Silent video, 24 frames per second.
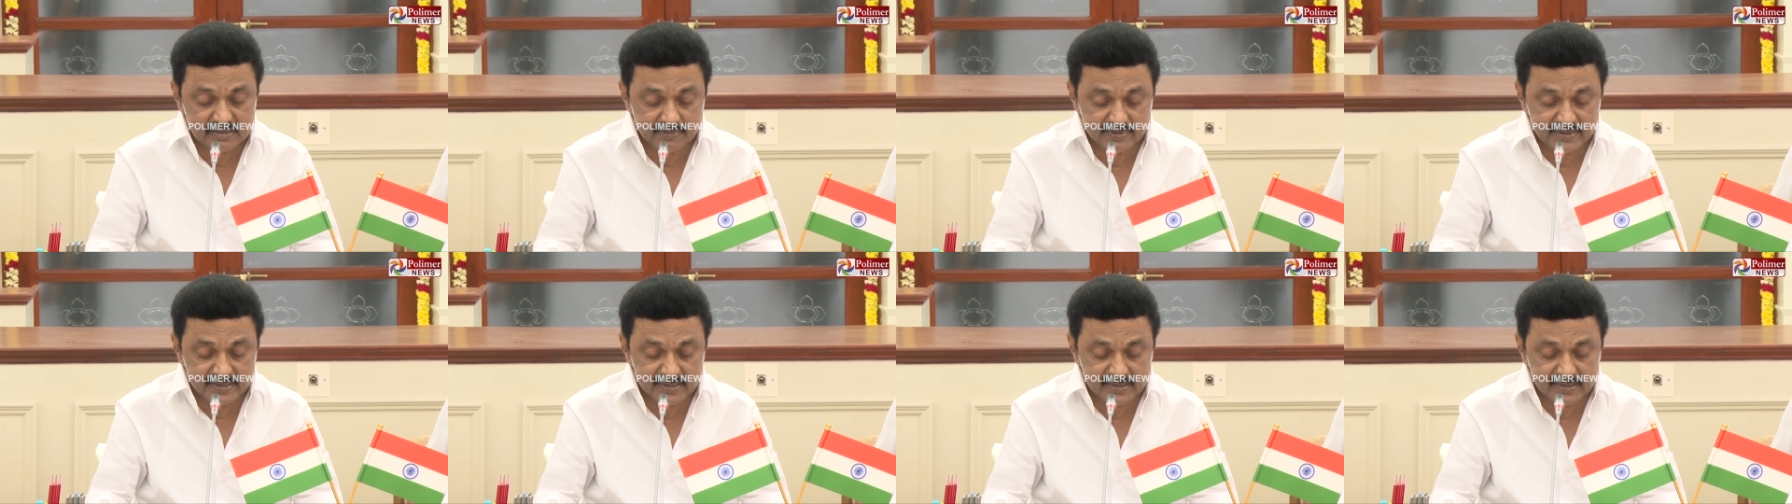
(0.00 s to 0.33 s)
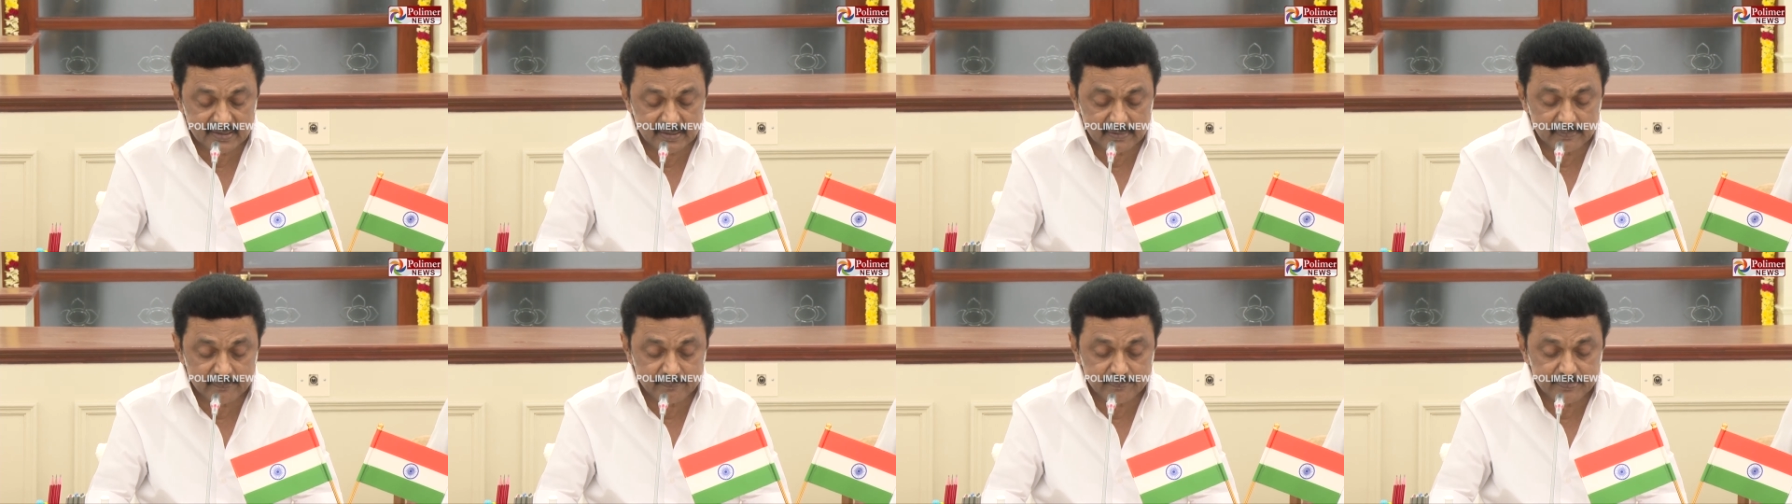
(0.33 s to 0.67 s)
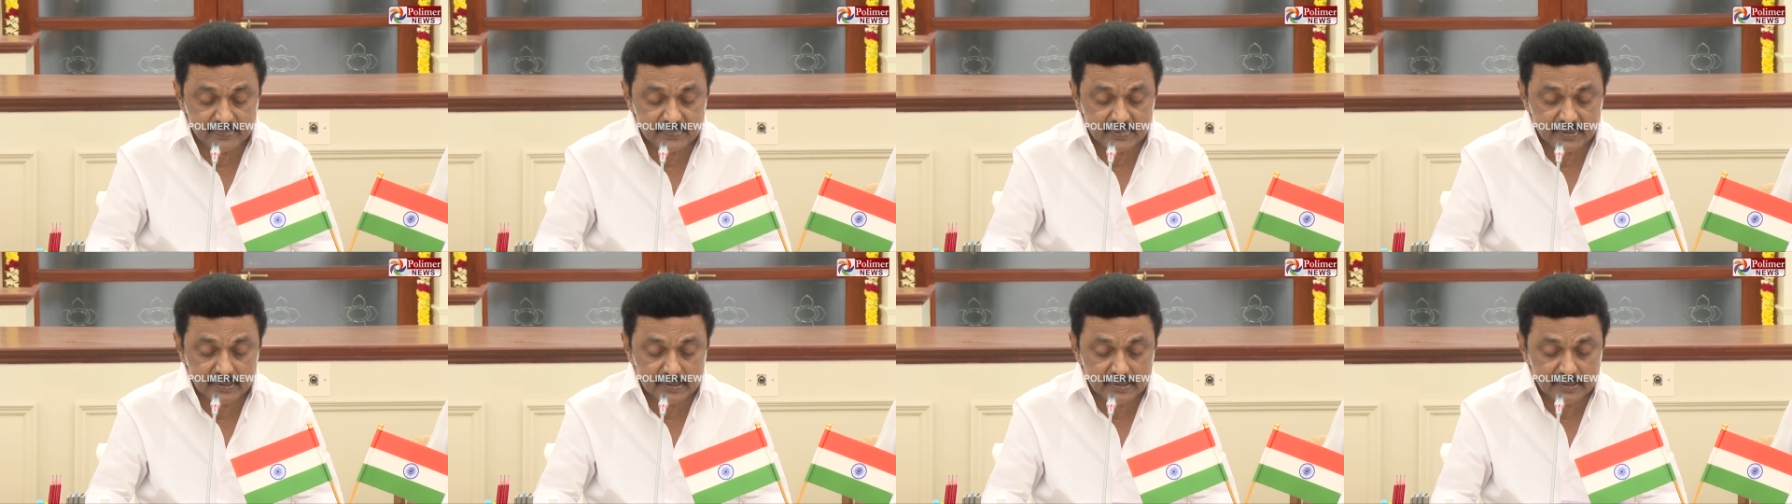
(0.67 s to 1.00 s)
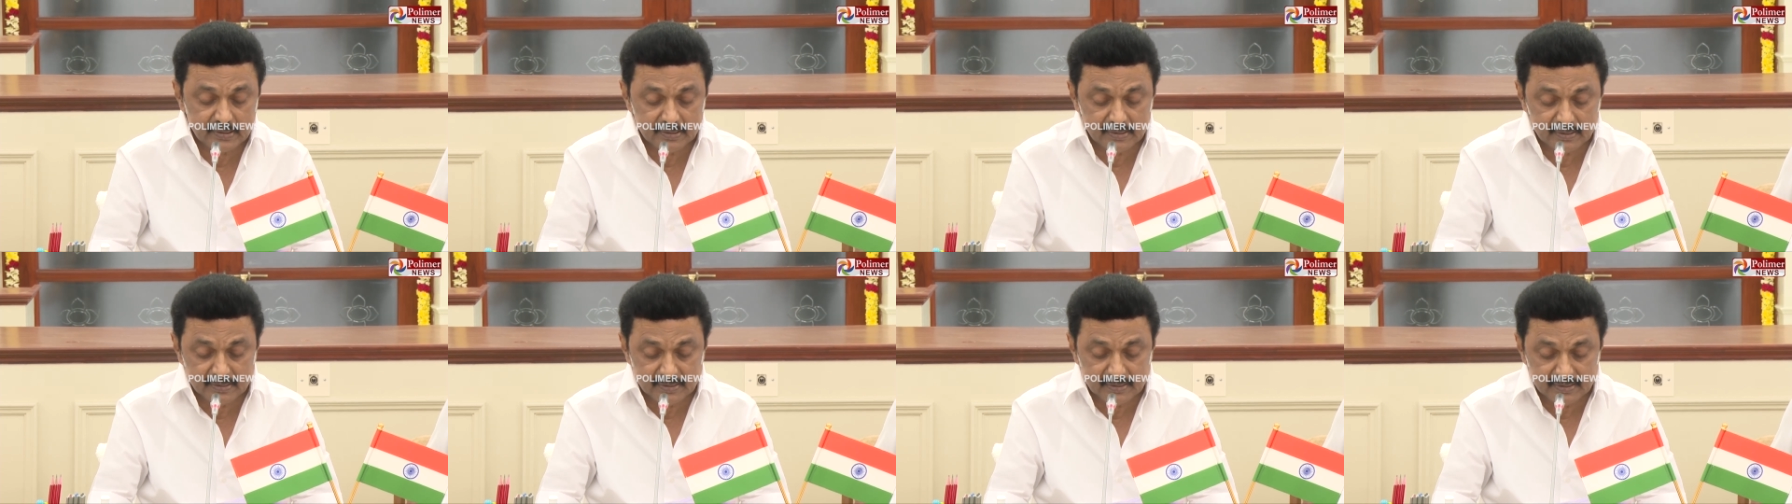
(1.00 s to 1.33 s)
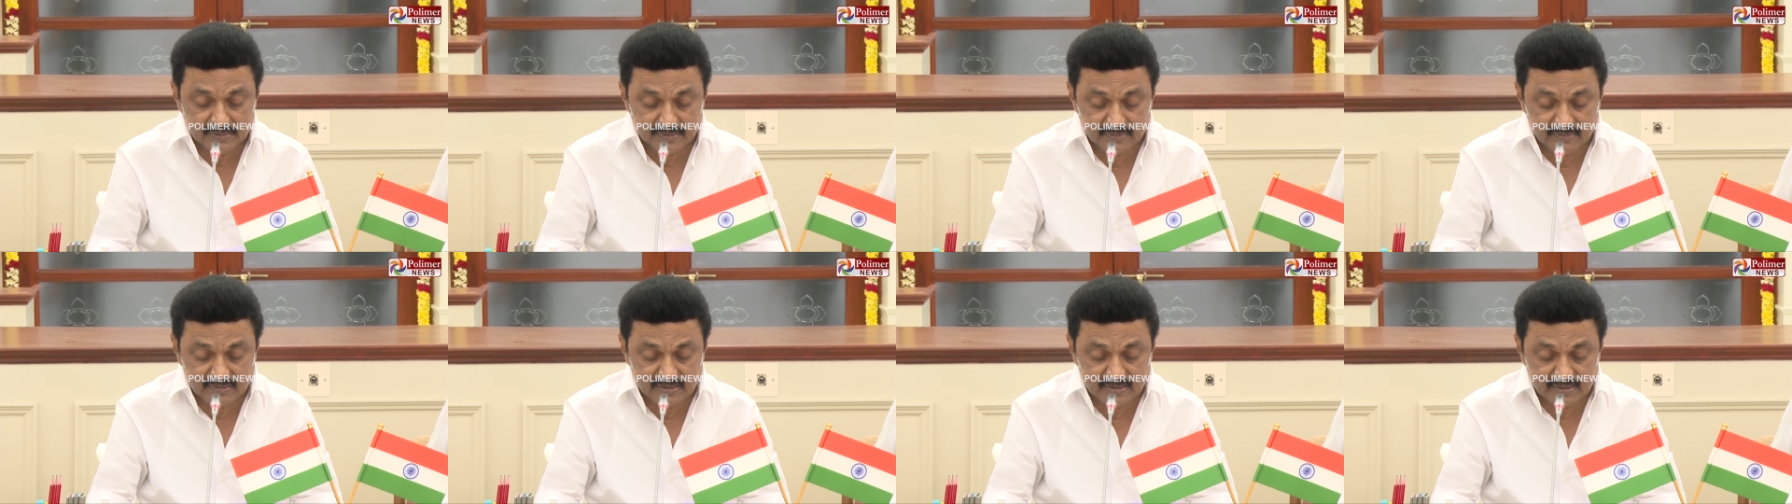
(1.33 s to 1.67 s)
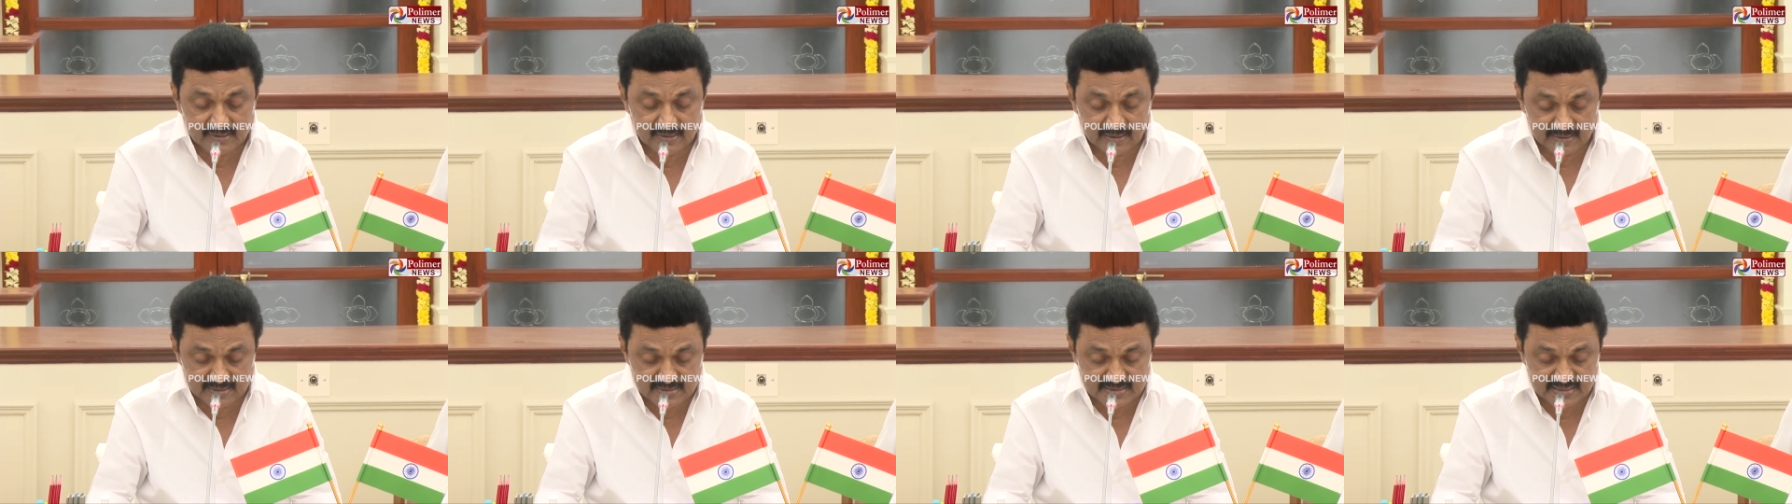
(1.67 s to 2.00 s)
இந்த வகையில்
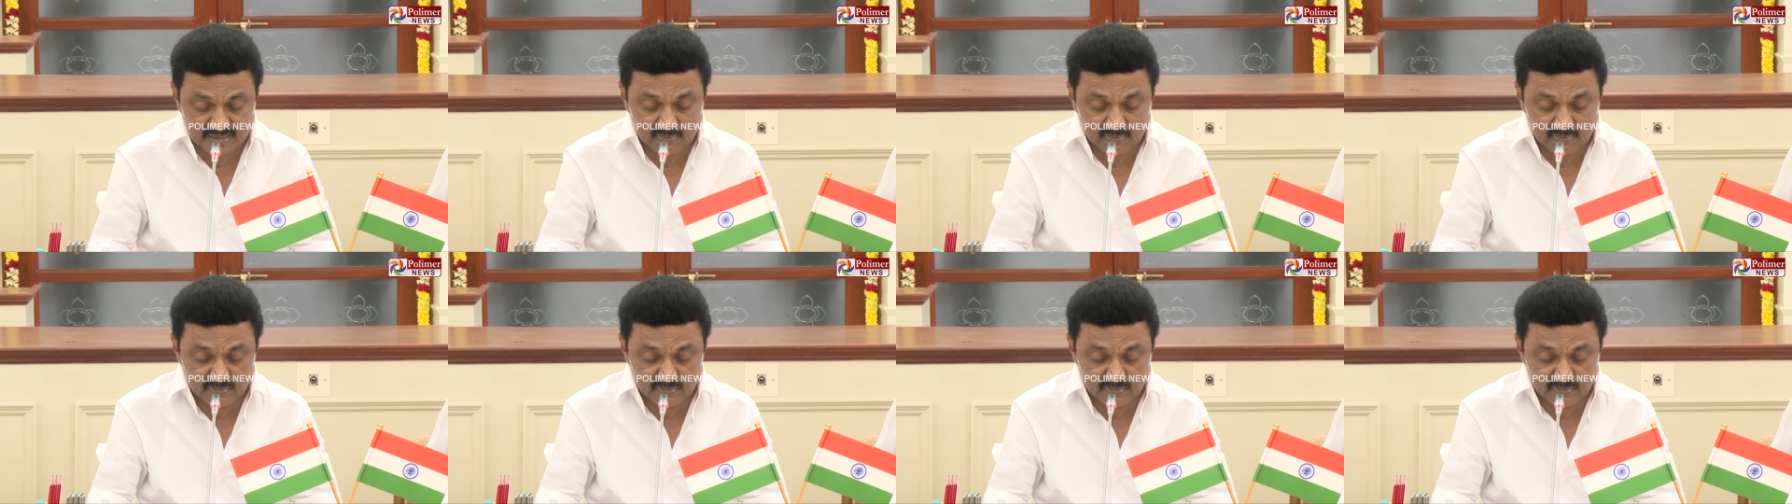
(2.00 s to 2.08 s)
இந்திய